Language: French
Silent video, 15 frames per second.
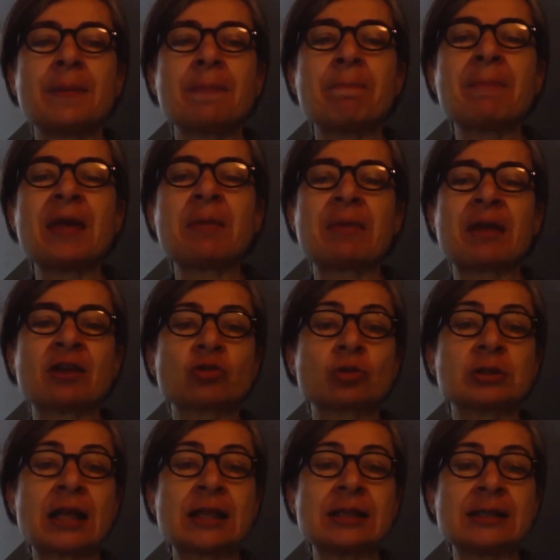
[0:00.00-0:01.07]
Même un
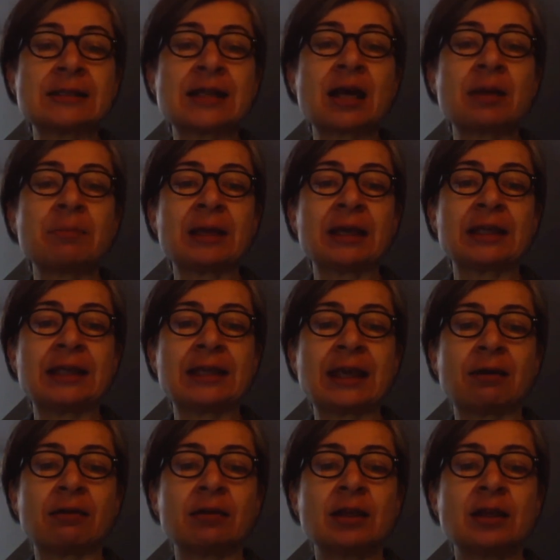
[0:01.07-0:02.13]
journaliste
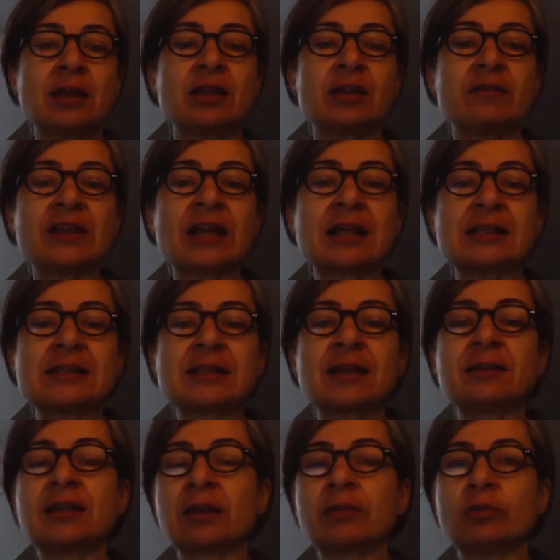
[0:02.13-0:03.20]
américain vient les
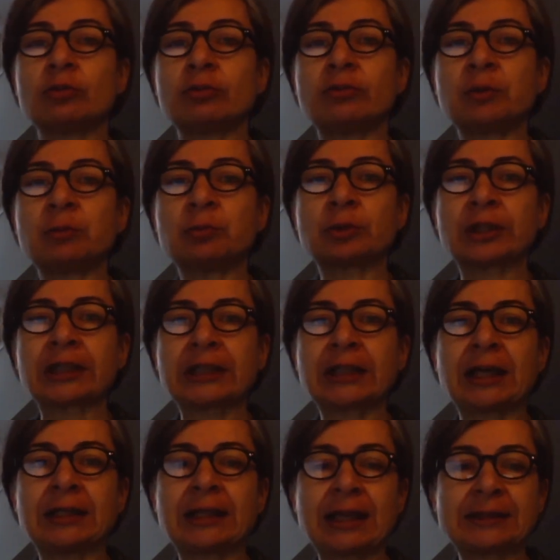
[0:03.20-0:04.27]
interviewer pour
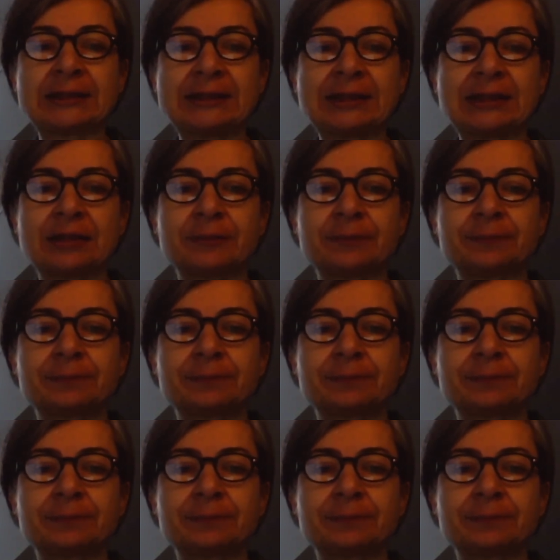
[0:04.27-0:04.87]
écrire un article.